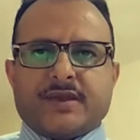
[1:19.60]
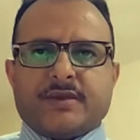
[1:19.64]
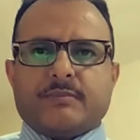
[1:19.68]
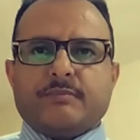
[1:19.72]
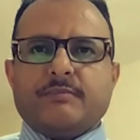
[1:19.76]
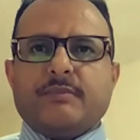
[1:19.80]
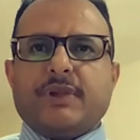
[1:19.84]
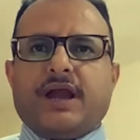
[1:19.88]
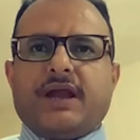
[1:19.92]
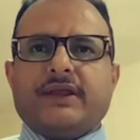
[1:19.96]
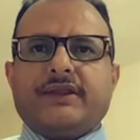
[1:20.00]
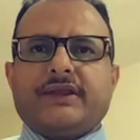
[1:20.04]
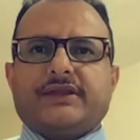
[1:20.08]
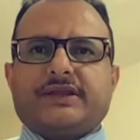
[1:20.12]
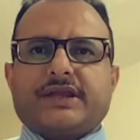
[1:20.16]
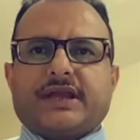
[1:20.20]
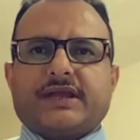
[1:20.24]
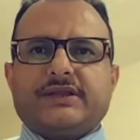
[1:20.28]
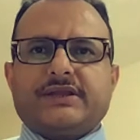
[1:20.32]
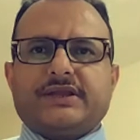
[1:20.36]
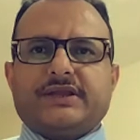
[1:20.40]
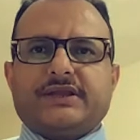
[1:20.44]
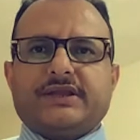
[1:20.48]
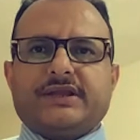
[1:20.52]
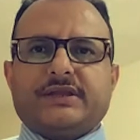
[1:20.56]
بعد
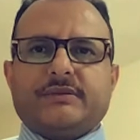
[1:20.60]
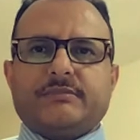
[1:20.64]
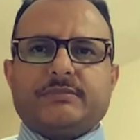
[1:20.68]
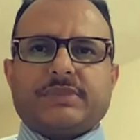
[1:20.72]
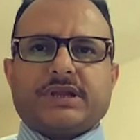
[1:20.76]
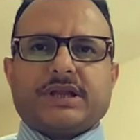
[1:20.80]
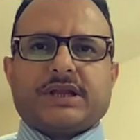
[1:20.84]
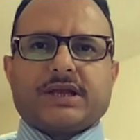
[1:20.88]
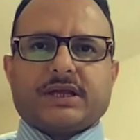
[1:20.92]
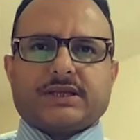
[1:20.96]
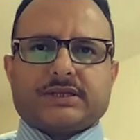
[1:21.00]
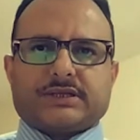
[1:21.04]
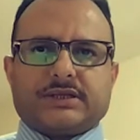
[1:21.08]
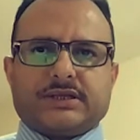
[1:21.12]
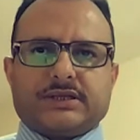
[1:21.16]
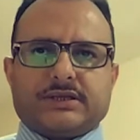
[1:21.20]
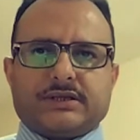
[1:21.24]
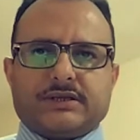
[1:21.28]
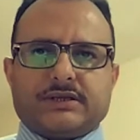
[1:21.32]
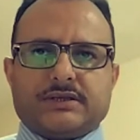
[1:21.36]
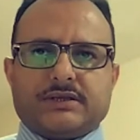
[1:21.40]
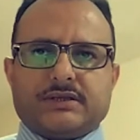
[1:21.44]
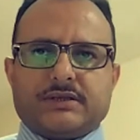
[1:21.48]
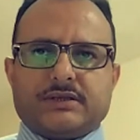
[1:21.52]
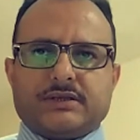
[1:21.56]
تهديدهم بالقتل
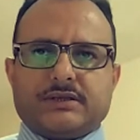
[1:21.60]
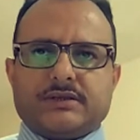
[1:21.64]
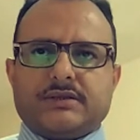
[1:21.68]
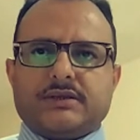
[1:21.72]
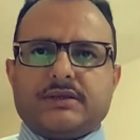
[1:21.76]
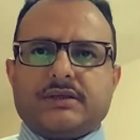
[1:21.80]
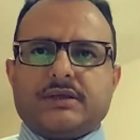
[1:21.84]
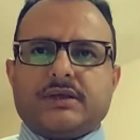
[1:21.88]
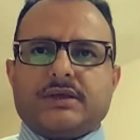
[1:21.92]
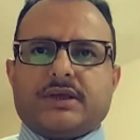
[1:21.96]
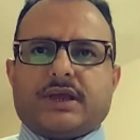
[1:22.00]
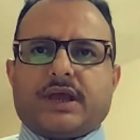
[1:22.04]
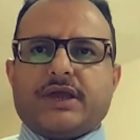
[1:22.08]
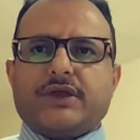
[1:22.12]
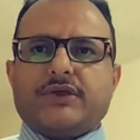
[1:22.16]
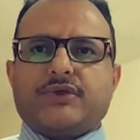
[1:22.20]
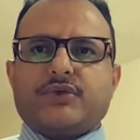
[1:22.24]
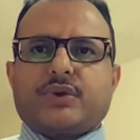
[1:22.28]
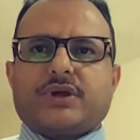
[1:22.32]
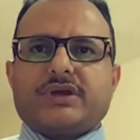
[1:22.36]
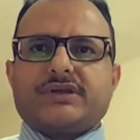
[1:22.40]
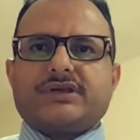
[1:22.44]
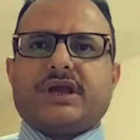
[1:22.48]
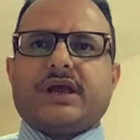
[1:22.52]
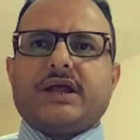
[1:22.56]
حيث
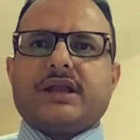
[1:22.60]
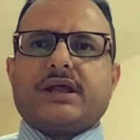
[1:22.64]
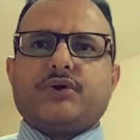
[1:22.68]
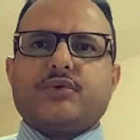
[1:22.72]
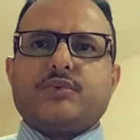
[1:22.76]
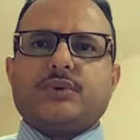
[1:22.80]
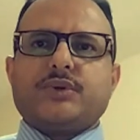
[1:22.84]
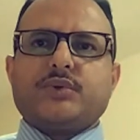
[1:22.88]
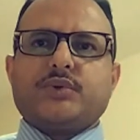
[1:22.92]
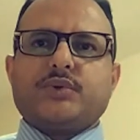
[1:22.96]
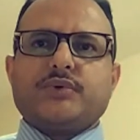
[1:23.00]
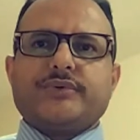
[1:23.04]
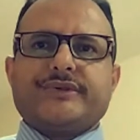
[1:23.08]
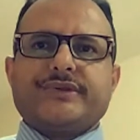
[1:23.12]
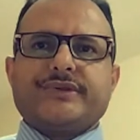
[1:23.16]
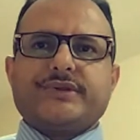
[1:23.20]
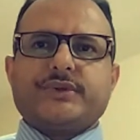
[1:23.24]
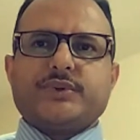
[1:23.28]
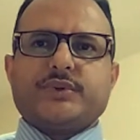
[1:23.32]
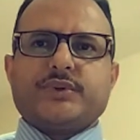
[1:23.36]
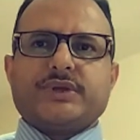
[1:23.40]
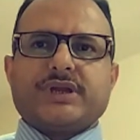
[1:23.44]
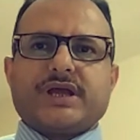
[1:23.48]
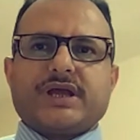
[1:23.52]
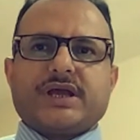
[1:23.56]
أشعرهم
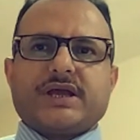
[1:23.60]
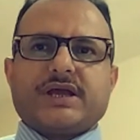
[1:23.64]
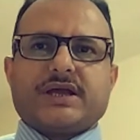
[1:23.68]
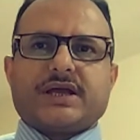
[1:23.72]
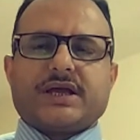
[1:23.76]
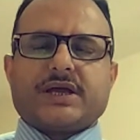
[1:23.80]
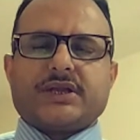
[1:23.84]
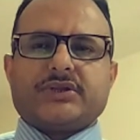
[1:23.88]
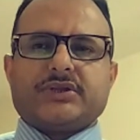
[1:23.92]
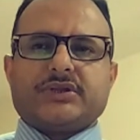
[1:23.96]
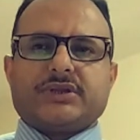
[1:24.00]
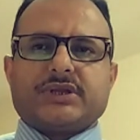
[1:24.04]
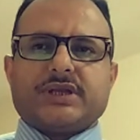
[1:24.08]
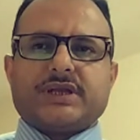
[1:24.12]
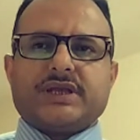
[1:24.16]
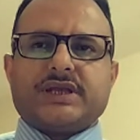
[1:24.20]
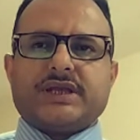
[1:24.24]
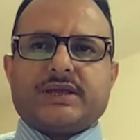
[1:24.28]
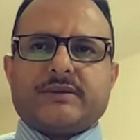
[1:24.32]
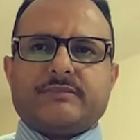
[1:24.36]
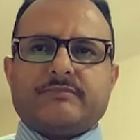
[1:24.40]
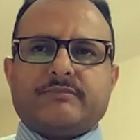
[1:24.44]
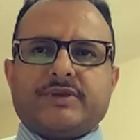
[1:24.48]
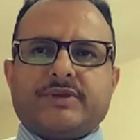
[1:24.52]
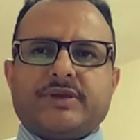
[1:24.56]
الحوثيون
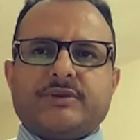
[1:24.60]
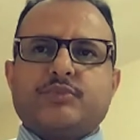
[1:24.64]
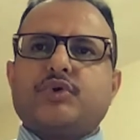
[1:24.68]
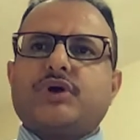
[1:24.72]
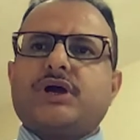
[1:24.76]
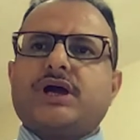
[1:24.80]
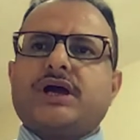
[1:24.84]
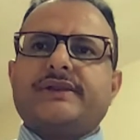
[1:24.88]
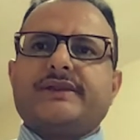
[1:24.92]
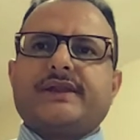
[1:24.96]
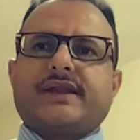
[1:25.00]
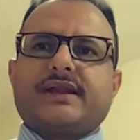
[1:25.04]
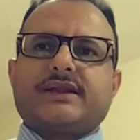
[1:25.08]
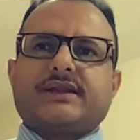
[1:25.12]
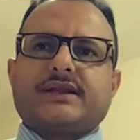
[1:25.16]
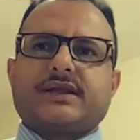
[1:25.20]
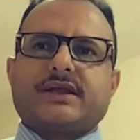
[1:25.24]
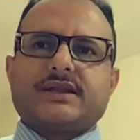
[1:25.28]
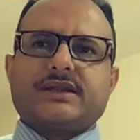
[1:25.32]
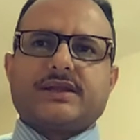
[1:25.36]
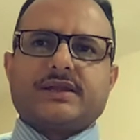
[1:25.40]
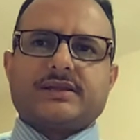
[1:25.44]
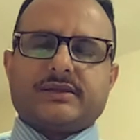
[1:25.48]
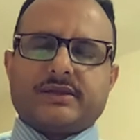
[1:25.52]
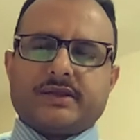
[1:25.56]
خطيا بمؤادرة
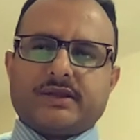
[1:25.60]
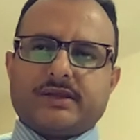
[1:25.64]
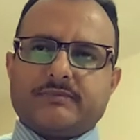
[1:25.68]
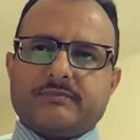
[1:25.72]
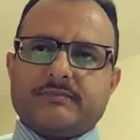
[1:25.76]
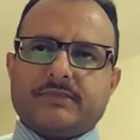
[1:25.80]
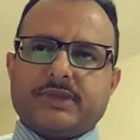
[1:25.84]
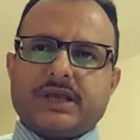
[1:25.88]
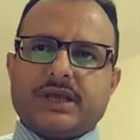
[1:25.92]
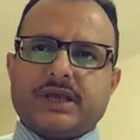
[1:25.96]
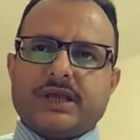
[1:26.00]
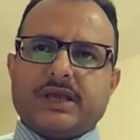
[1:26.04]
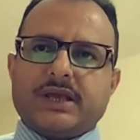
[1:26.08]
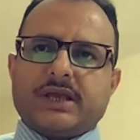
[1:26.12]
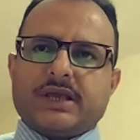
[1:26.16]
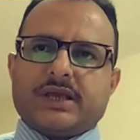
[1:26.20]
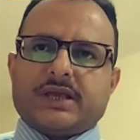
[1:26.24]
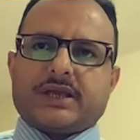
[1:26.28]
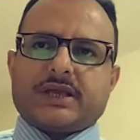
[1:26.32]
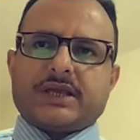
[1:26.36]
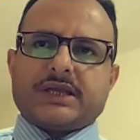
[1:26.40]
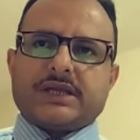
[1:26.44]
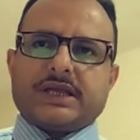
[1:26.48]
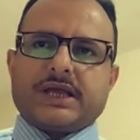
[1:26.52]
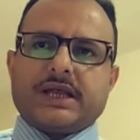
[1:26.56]
قريتهم
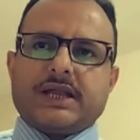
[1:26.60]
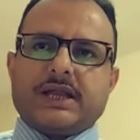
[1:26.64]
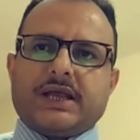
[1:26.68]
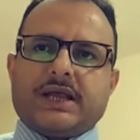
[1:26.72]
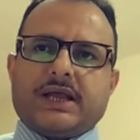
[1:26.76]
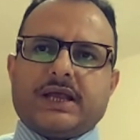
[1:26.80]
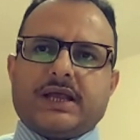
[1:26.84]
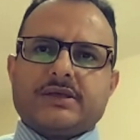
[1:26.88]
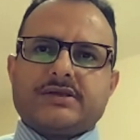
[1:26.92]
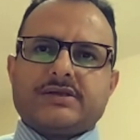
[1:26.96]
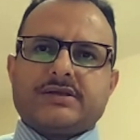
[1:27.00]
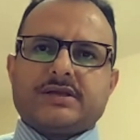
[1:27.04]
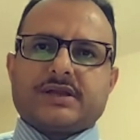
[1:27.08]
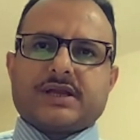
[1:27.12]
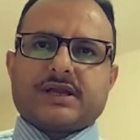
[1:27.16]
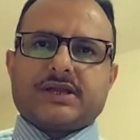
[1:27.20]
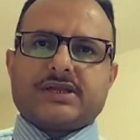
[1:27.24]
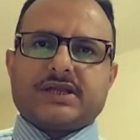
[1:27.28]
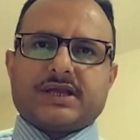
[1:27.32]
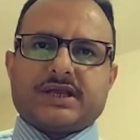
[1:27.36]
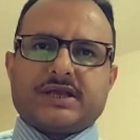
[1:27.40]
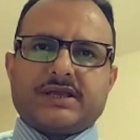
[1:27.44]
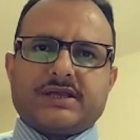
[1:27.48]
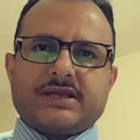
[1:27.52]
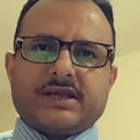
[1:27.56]
خلال
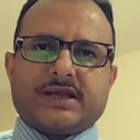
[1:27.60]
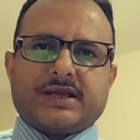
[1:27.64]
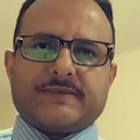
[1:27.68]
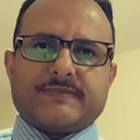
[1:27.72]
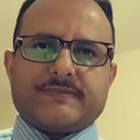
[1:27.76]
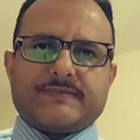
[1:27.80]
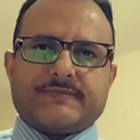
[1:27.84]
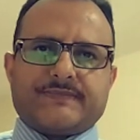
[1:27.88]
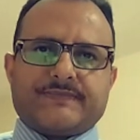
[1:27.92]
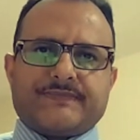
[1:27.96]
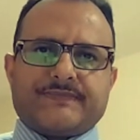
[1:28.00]
عشرة أيام